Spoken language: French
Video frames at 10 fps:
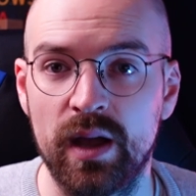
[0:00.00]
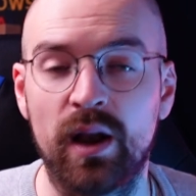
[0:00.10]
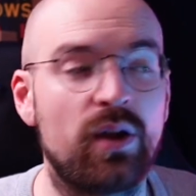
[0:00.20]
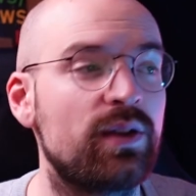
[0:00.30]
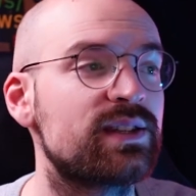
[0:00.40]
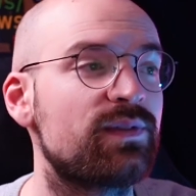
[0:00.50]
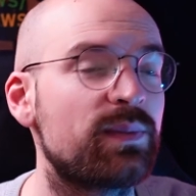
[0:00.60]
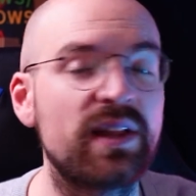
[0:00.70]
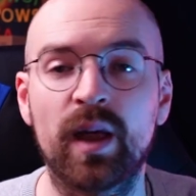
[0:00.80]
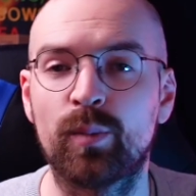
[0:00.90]
Alors ça fait
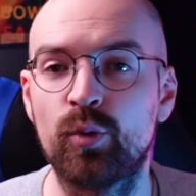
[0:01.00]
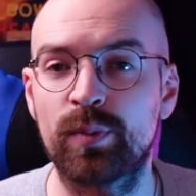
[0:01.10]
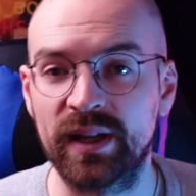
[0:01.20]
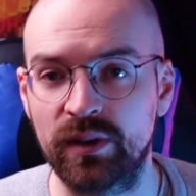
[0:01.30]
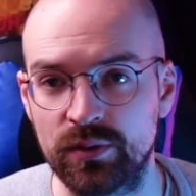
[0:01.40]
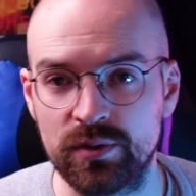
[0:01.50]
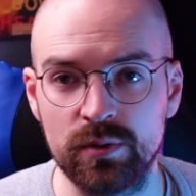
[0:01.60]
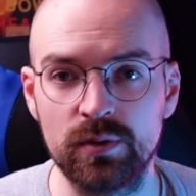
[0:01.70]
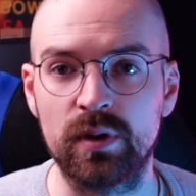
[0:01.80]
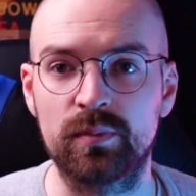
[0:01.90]
peut-être un peu
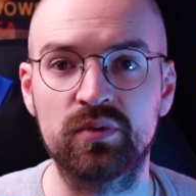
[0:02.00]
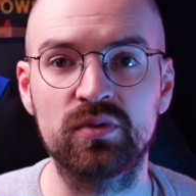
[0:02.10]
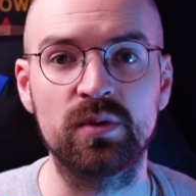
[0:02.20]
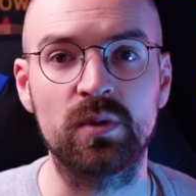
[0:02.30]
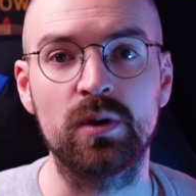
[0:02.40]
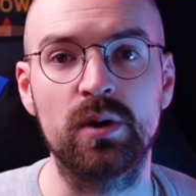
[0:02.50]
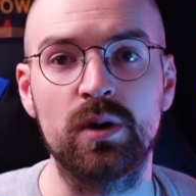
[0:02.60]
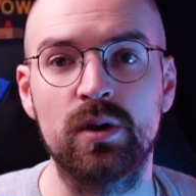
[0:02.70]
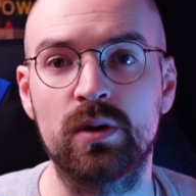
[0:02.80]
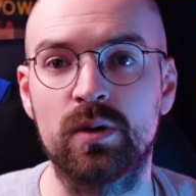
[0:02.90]
prétentieux, un peu,
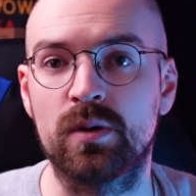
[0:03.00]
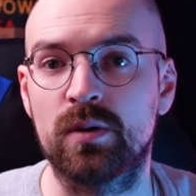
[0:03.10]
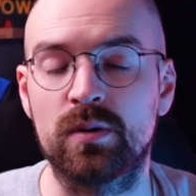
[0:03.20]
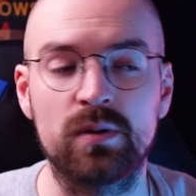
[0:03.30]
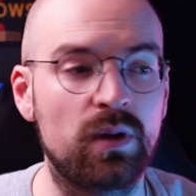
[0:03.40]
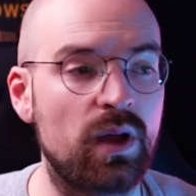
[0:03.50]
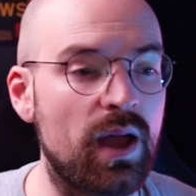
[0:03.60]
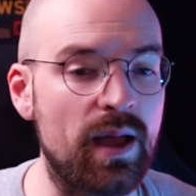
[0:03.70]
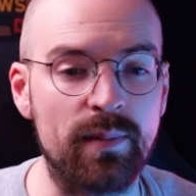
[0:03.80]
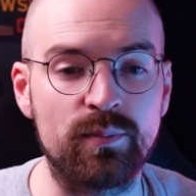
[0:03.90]

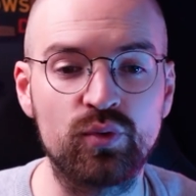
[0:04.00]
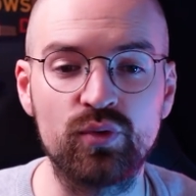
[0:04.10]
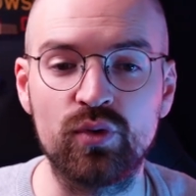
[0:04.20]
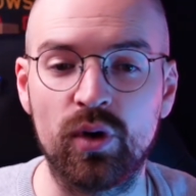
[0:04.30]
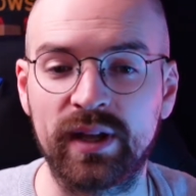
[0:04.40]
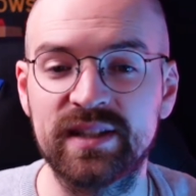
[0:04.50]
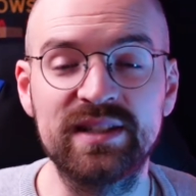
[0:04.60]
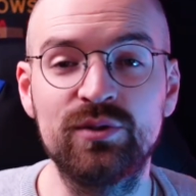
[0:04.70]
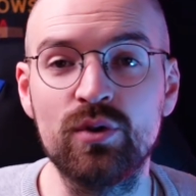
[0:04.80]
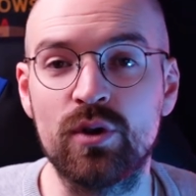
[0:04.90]
un peu
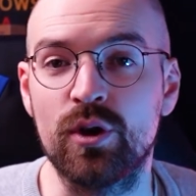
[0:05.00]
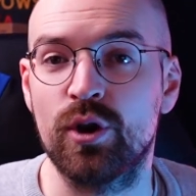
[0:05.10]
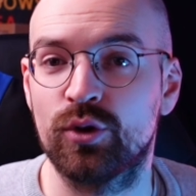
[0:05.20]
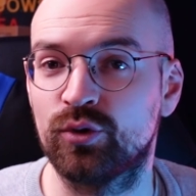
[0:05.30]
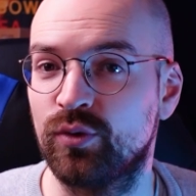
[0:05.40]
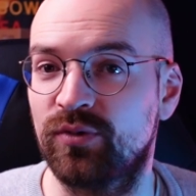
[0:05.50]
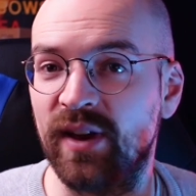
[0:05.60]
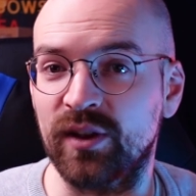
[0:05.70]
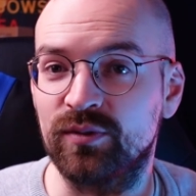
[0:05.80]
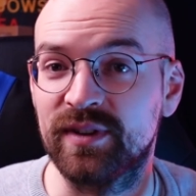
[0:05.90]
ridicule de
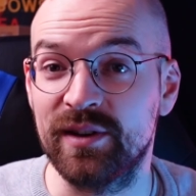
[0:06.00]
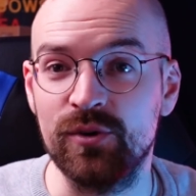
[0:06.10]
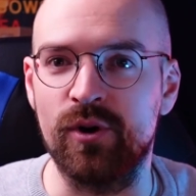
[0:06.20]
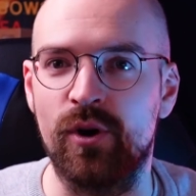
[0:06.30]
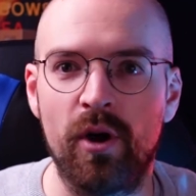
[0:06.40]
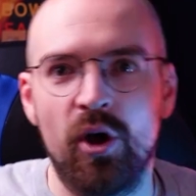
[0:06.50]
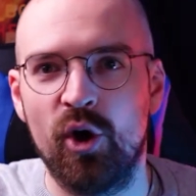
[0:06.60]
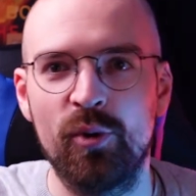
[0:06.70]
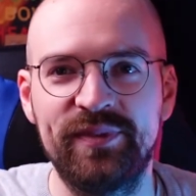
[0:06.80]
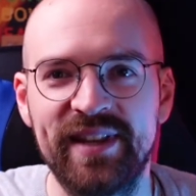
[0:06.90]
faire une vidéo
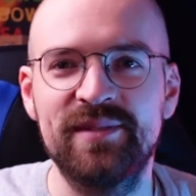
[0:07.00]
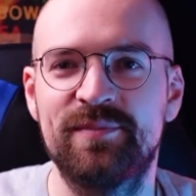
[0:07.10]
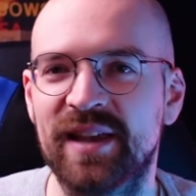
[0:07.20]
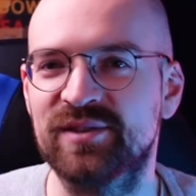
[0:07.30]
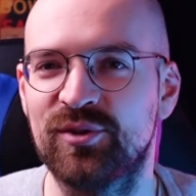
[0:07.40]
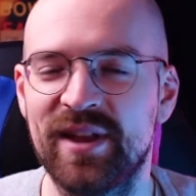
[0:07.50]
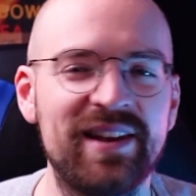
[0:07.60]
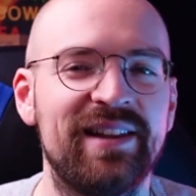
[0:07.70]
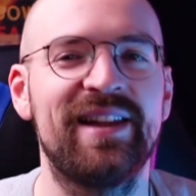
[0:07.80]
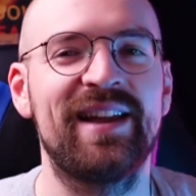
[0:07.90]
update
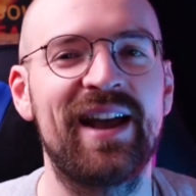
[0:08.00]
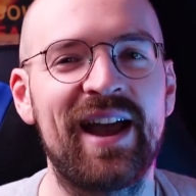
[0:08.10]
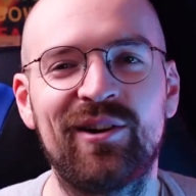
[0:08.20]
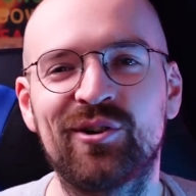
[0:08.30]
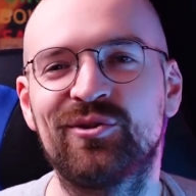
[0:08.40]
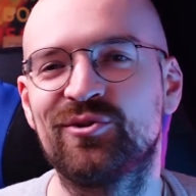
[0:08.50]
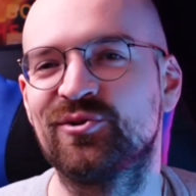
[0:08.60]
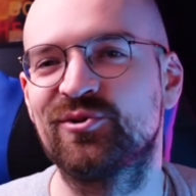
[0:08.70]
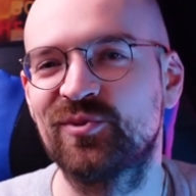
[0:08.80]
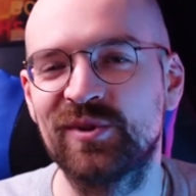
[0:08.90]
personnelle alors que je
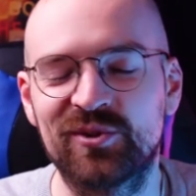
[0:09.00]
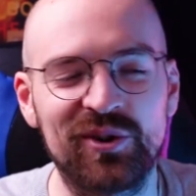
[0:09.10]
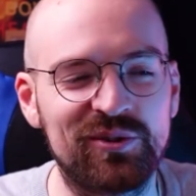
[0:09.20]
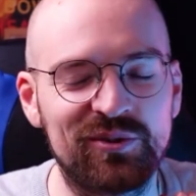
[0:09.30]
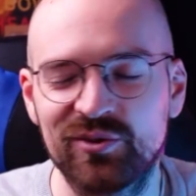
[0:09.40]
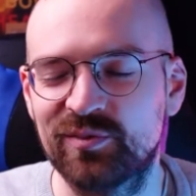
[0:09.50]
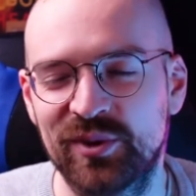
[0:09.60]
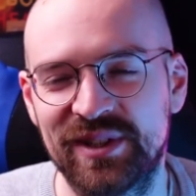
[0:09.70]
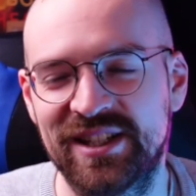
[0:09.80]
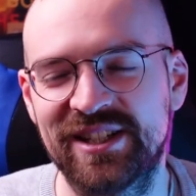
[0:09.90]
suis encore une toute
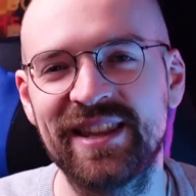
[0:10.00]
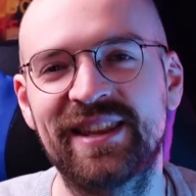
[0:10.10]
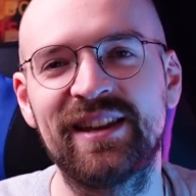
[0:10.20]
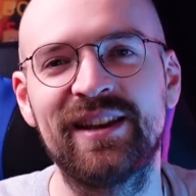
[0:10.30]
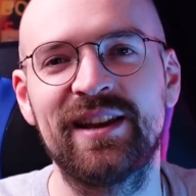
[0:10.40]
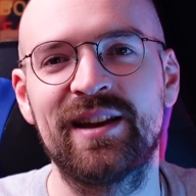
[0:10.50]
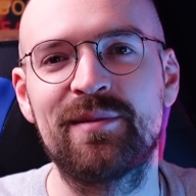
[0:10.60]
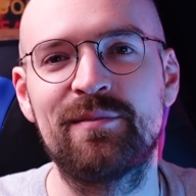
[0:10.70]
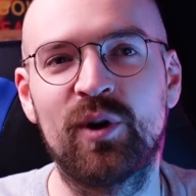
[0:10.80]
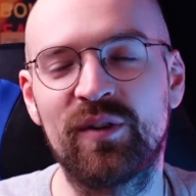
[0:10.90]
petite chaîne.
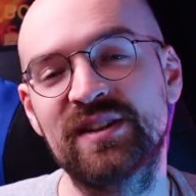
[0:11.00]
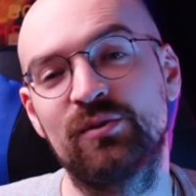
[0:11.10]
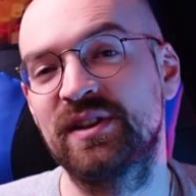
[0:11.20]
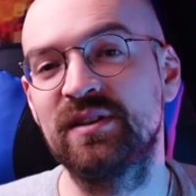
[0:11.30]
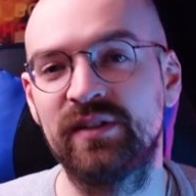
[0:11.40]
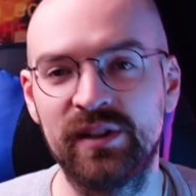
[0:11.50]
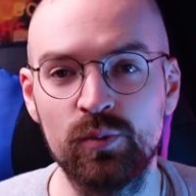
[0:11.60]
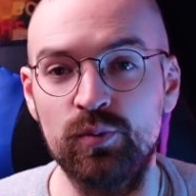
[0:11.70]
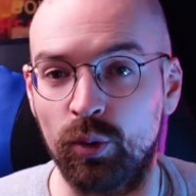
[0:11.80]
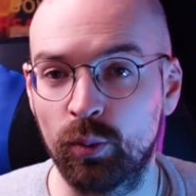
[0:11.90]
Mais en fait, c'est aussi une
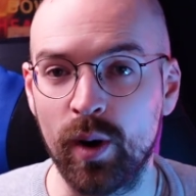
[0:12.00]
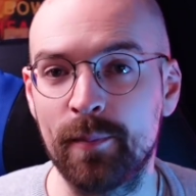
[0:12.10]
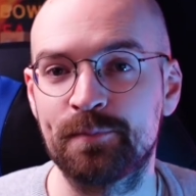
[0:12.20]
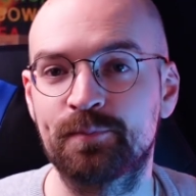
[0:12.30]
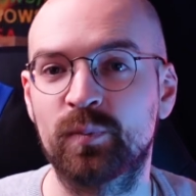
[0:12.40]
vidéo pour moi.